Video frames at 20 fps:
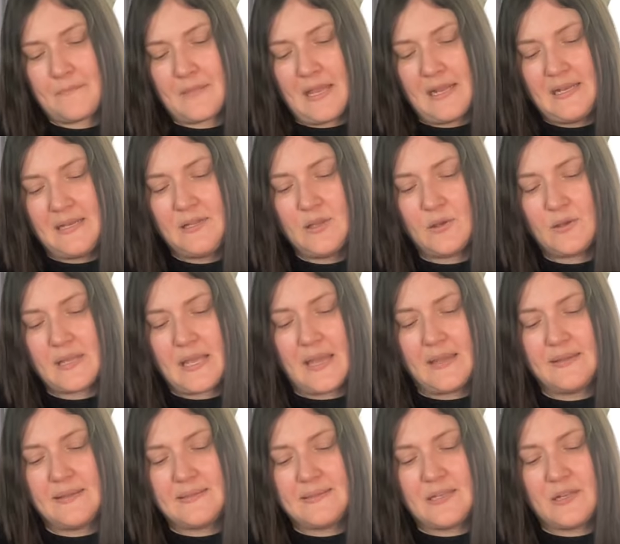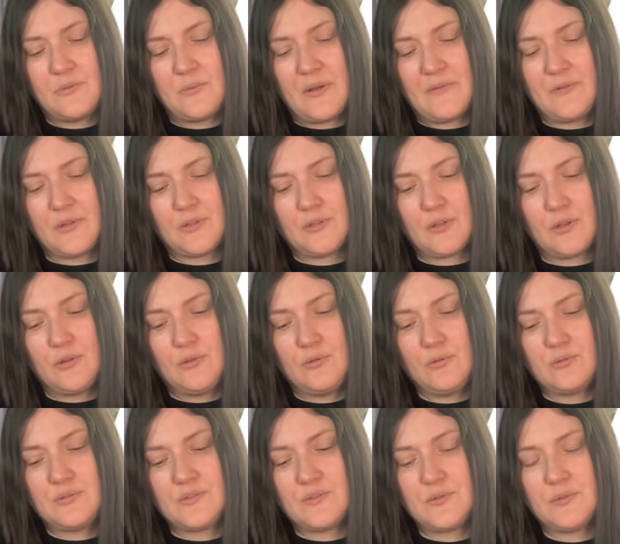Allez donc regarder c'est quoi votre
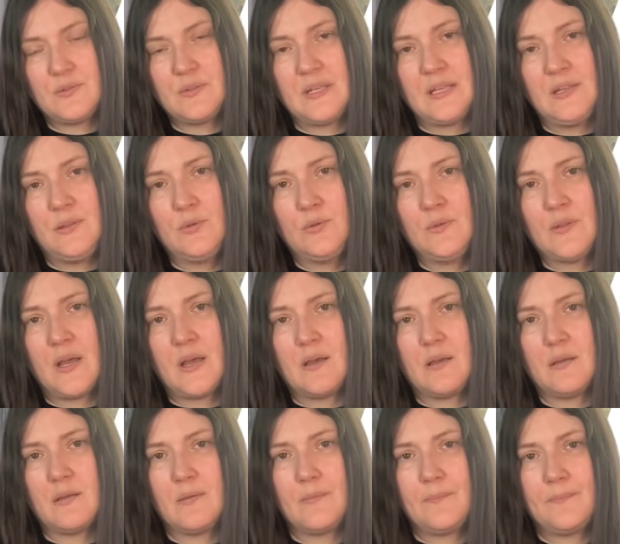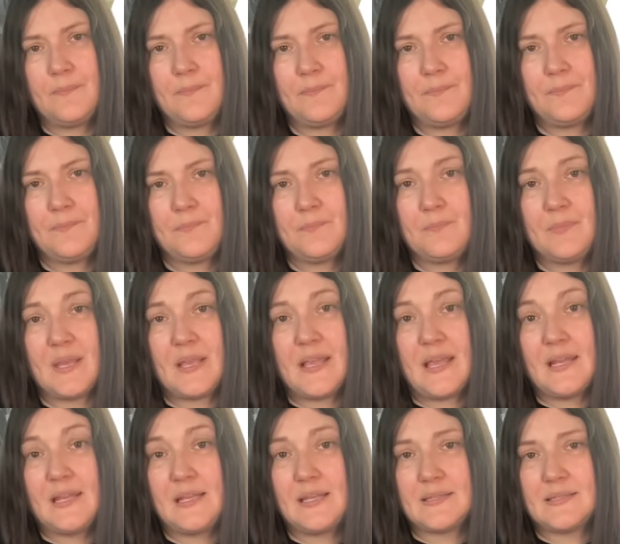nœud sud et nœud nord. Puis
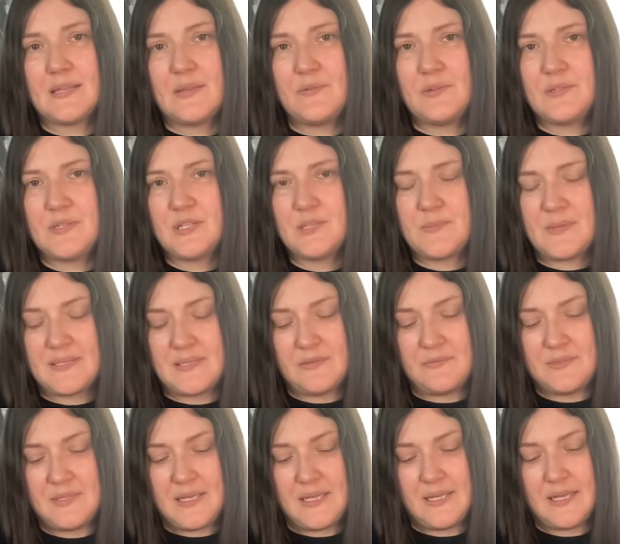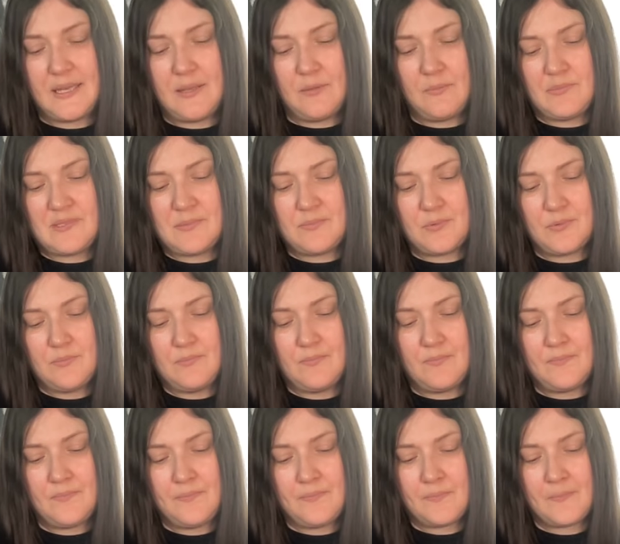regardez ce que ça veut dire, je pense que ça vous aiderait un petit peu
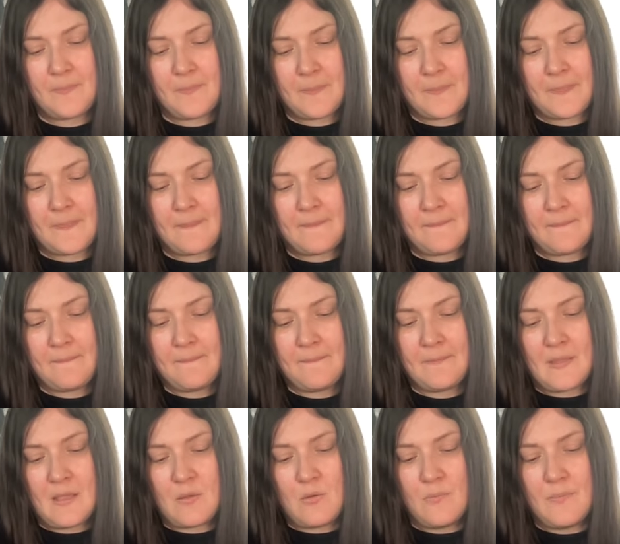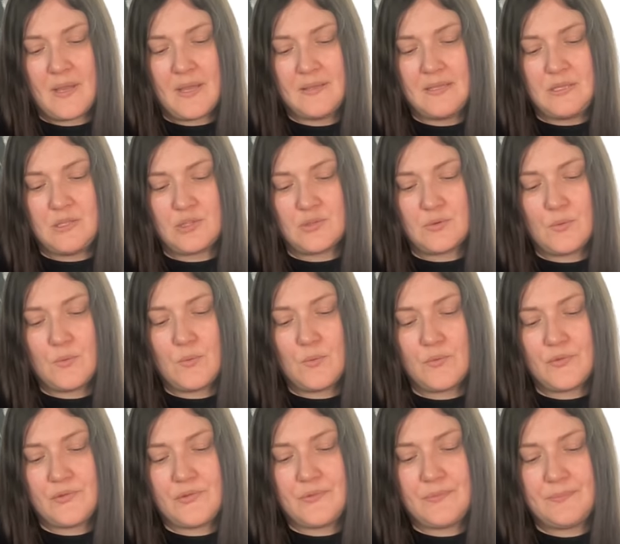à comprendre des
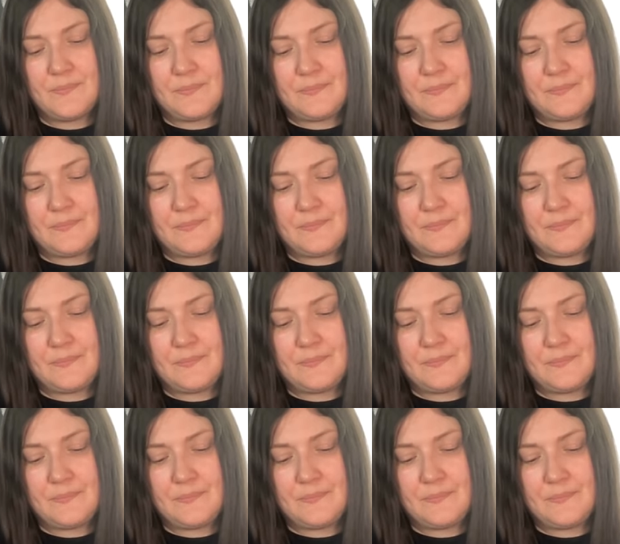choses.